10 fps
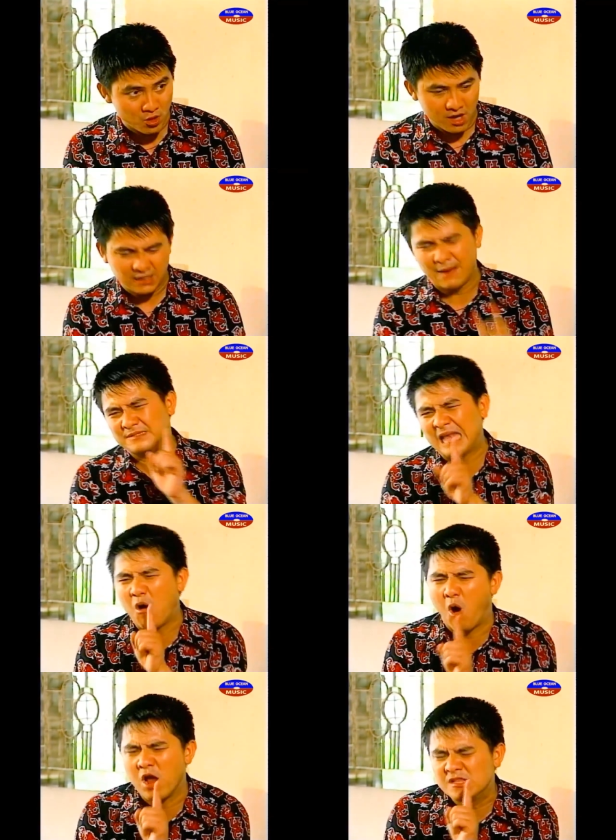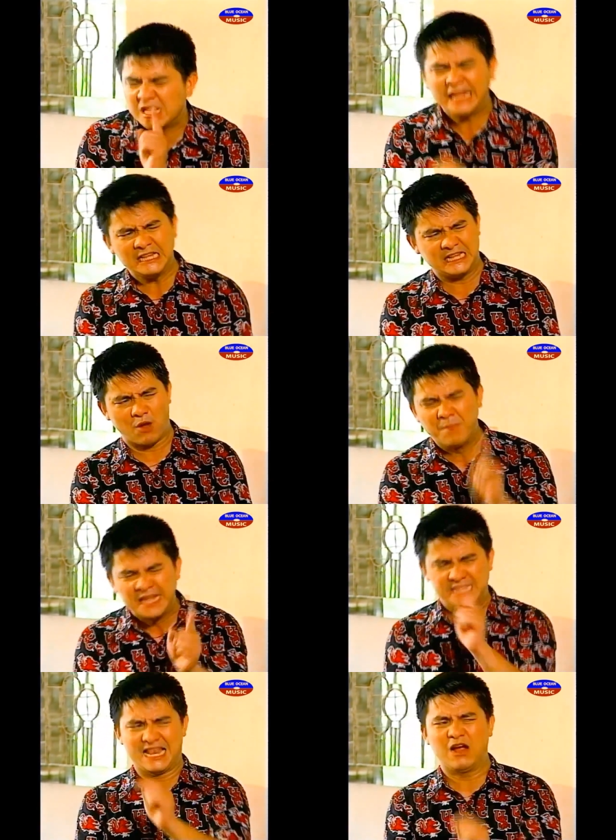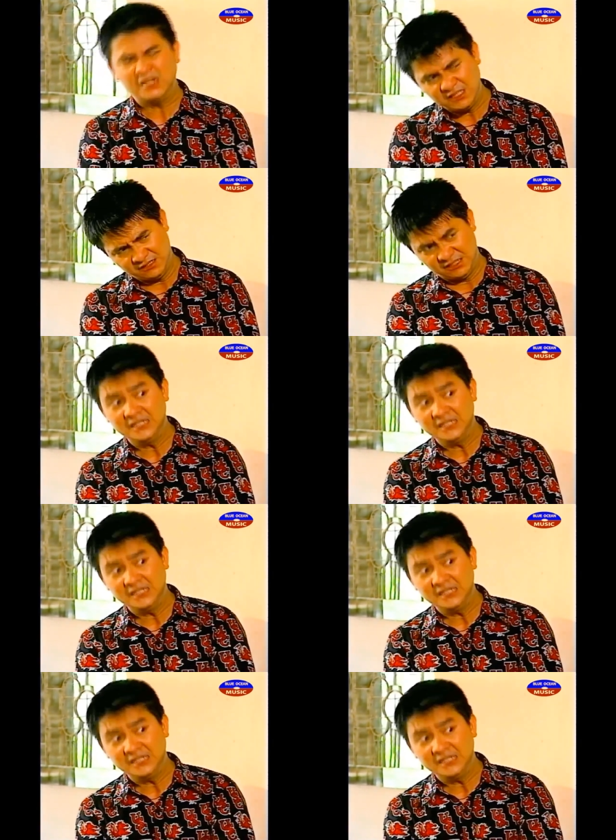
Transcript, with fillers: ừ. thì làm sao đính chánh cho mình được chứ.